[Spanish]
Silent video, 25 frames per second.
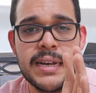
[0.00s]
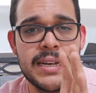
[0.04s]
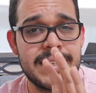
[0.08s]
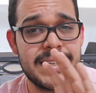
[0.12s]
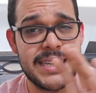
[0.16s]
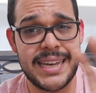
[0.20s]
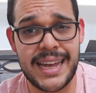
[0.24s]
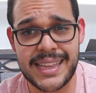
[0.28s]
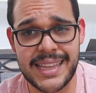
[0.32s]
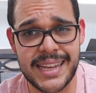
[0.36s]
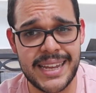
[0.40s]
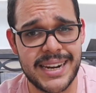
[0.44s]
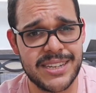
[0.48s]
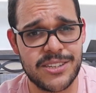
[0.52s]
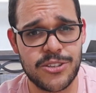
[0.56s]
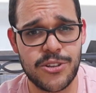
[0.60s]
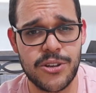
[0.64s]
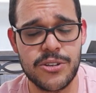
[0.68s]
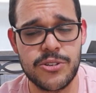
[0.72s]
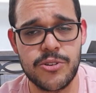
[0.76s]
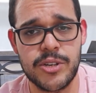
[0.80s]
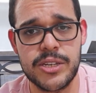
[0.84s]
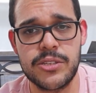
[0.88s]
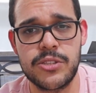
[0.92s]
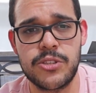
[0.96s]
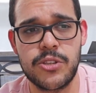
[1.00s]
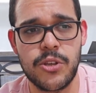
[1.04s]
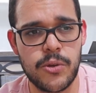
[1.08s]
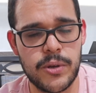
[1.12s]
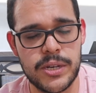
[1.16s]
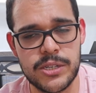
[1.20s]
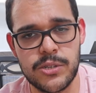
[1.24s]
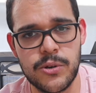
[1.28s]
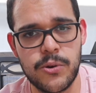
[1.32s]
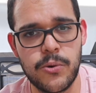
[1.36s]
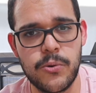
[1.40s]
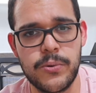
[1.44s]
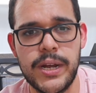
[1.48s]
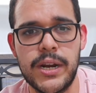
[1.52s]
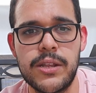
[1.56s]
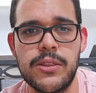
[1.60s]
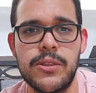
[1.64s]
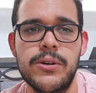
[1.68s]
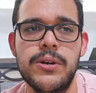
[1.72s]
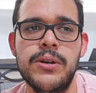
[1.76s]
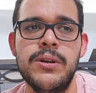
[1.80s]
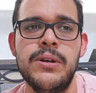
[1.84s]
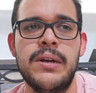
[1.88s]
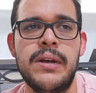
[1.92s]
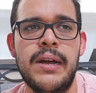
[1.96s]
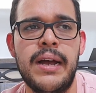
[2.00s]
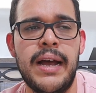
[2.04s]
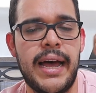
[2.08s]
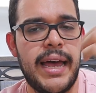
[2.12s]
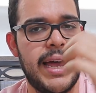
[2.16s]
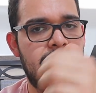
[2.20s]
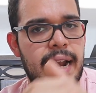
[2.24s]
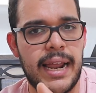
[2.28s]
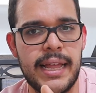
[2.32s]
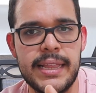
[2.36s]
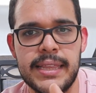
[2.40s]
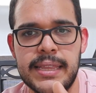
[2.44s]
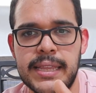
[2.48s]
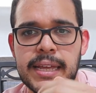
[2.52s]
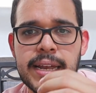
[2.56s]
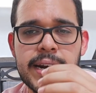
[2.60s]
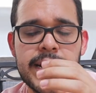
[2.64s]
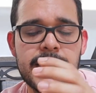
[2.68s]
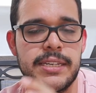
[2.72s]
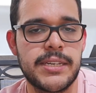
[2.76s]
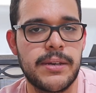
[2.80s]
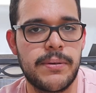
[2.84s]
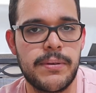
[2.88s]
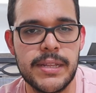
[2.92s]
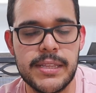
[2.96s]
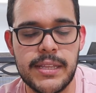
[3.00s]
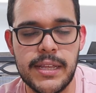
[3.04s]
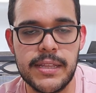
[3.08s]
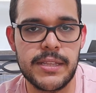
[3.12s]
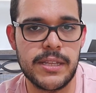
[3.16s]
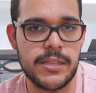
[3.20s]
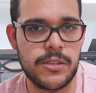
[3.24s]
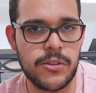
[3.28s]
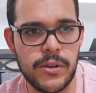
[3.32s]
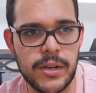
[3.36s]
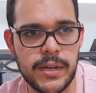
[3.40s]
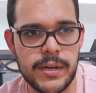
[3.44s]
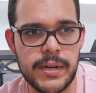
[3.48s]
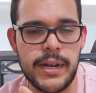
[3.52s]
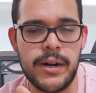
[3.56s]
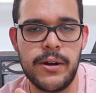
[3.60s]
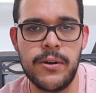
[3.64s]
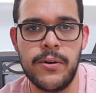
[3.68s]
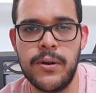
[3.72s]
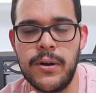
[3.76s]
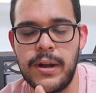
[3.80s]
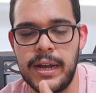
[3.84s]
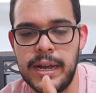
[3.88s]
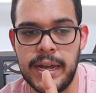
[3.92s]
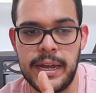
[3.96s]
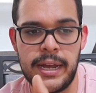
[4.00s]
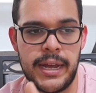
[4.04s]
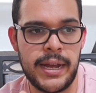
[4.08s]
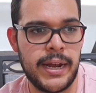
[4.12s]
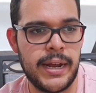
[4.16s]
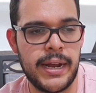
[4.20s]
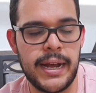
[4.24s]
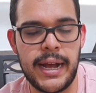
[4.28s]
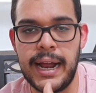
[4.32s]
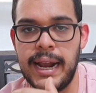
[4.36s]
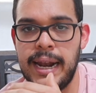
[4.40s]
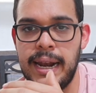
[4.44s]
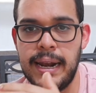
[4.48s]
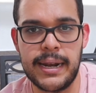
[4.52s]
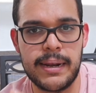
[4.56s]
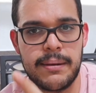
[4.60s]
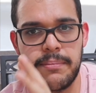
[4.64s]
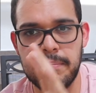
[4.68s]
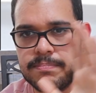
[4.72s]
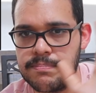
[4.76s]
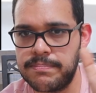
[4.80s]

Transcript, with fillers: Si ya tienes todo, eso, todo eso cubierto, adelante, reserva tantito dinero eh, al,